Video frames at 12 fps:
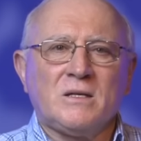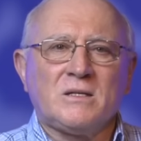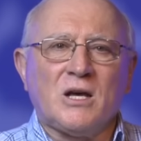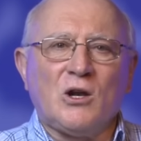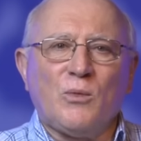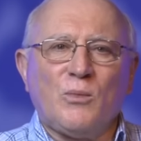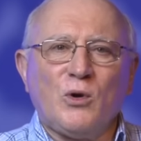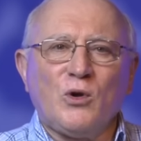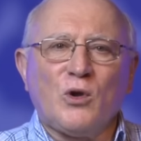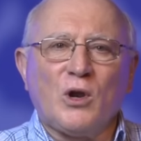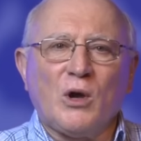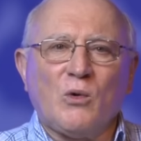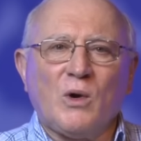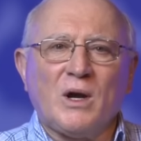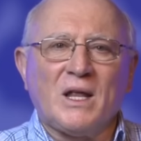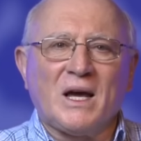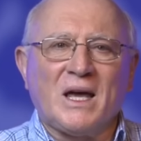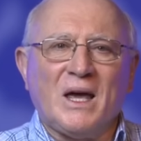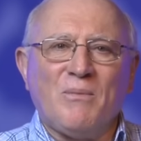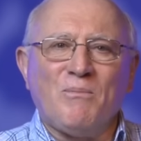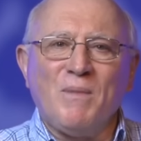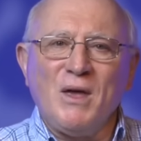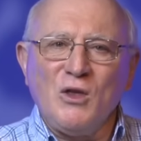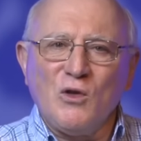Salomón nos recuerda que en
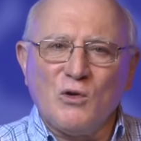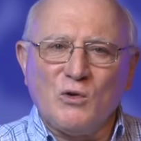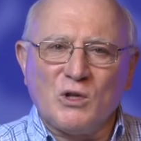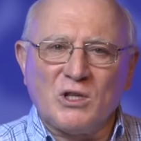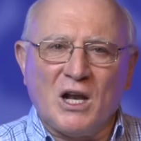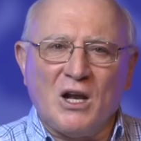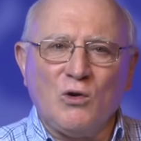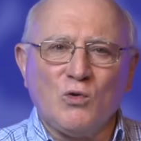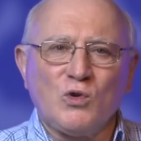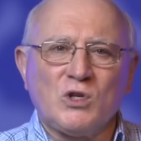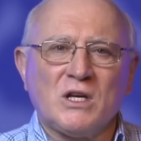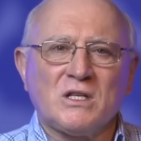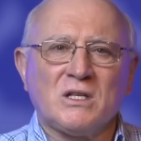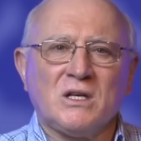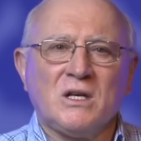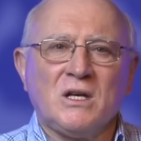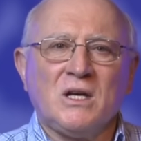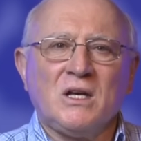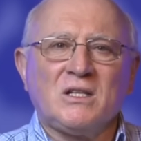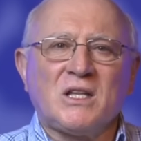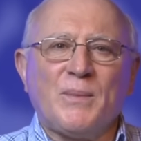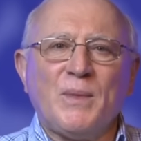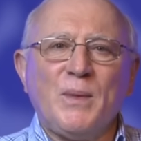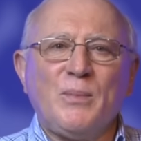medio de nuestras luchas
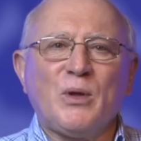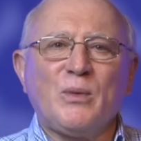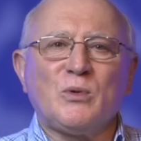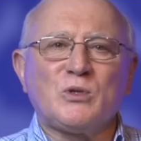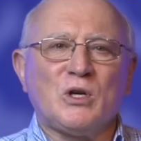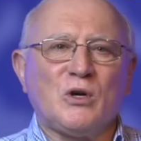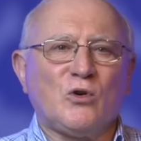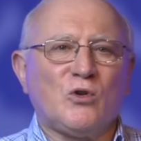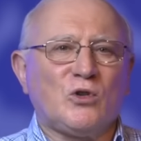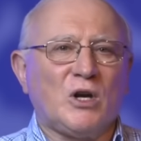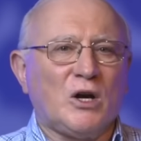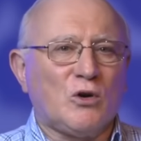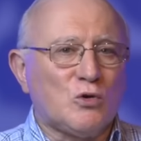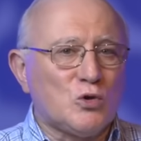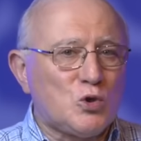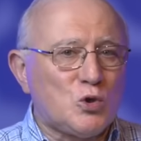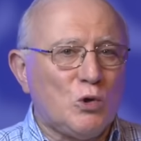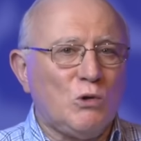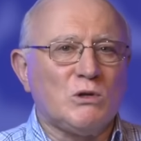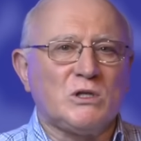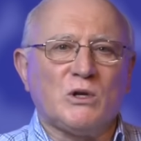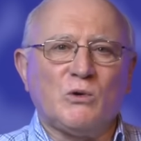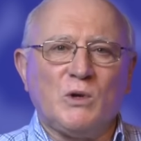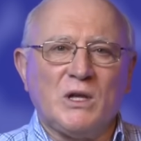también podemos encontrar consuelo y
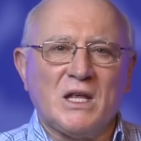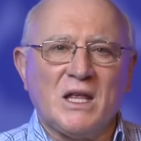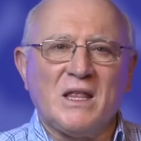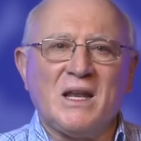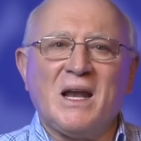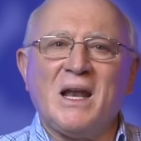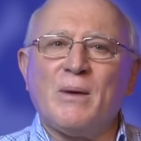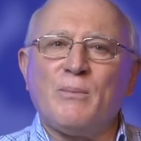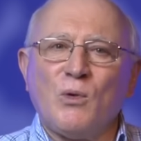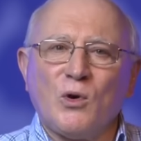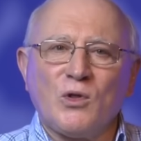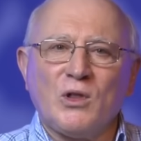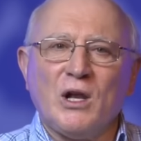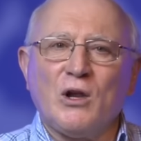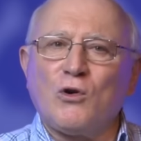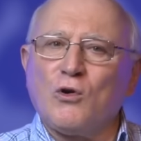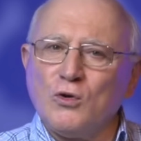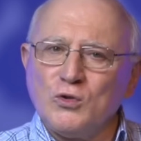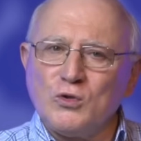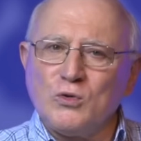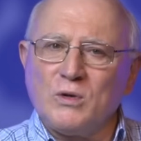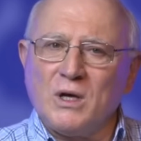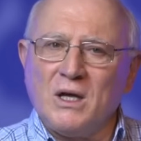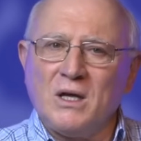seguridad en el amor del
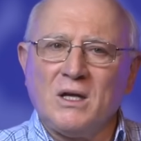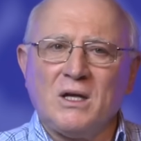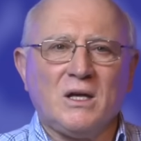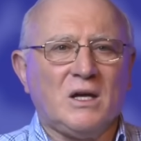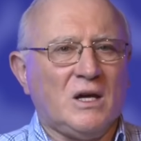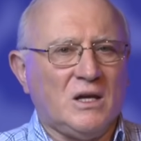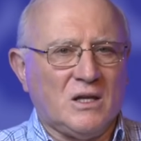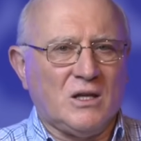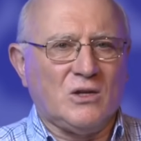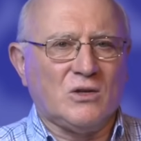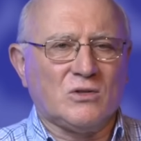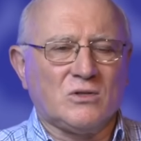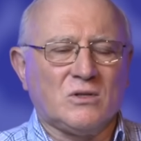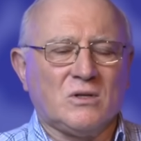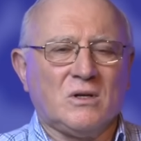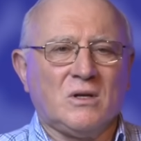cónyuge y de Dios.